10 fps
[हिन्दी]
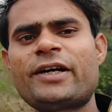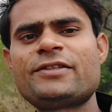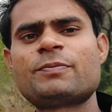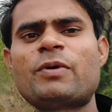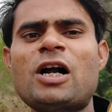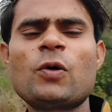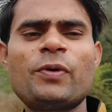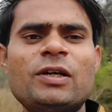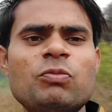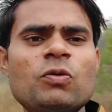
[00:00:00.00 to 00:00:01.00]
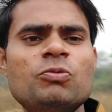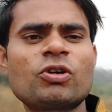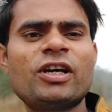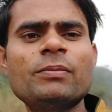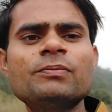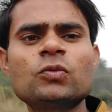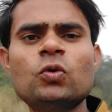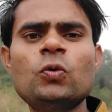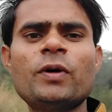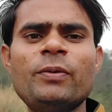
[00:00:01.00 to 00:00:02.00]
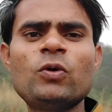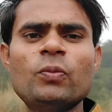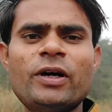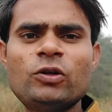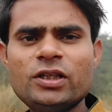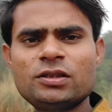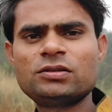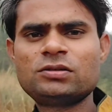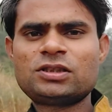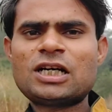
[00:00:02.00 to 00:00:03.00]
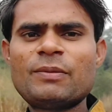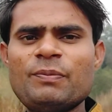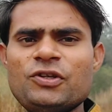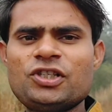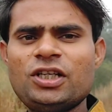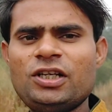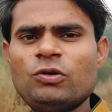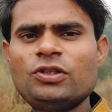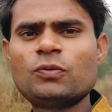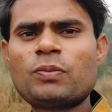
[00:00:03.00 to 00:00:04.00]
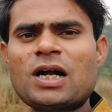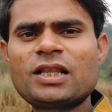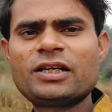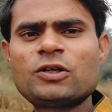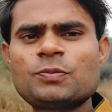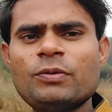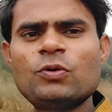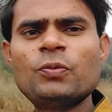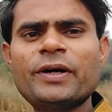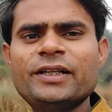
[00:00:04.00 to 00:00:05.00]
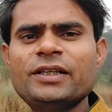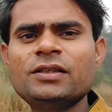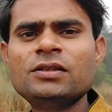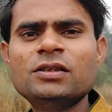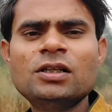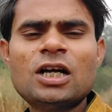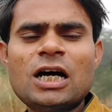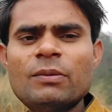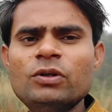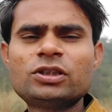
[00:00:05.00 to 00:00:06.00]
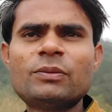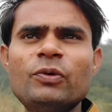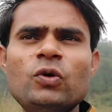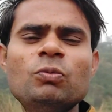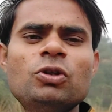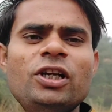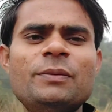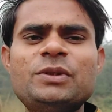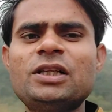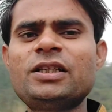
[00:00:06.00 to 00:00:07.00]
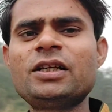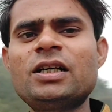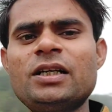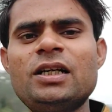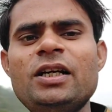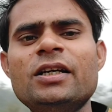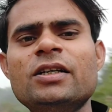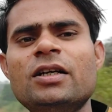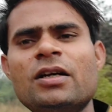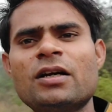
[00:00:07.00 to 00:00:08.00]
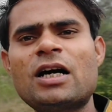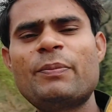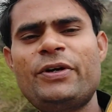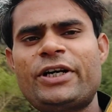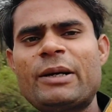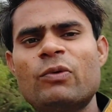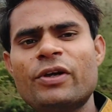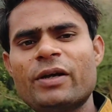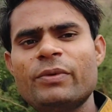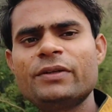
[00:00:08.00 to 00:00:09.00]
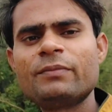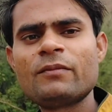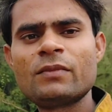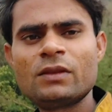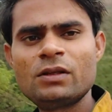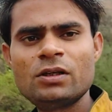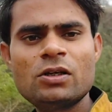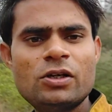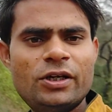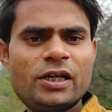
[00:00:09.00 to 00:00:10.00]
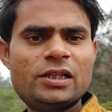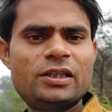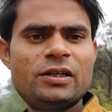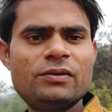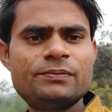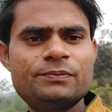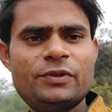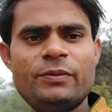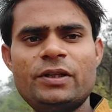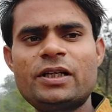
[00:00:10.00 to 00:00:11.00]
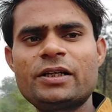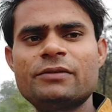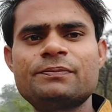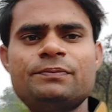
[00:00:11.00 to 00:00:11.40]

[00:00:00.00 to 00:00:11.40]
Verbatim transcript: सो गाइस पहाड़ों पे तो अब घूम चुके हैं हम ऊपर भी घूमे आए उधर सामने पीछे दिख रही हुई जो पहाड़ दिख रहा है उस पर भी घूमे आए थे आप उधर सब में घूमते लिए अब चलते हैं घर के लिए काफ़ी टाइम हो गया हमें निकलते हैं फिर मिलते हैं